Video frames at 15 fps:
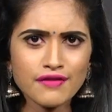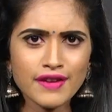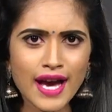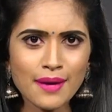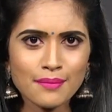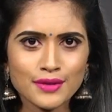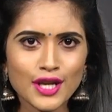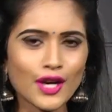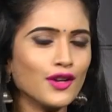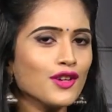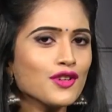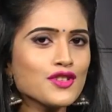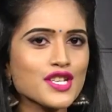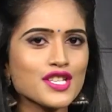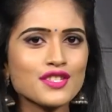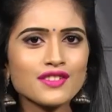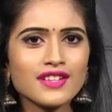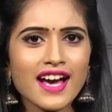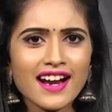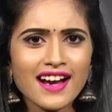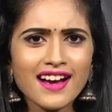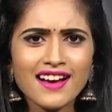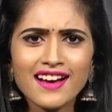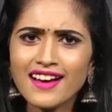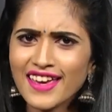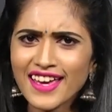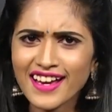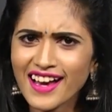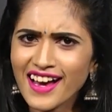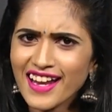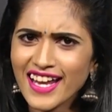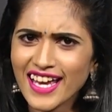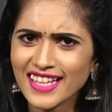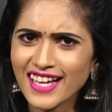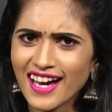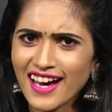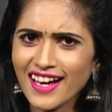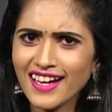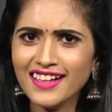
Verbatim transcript: టీవీ యాప్ డౌన్లోడ్ చేసుకున్నారా ఇంకా లేదా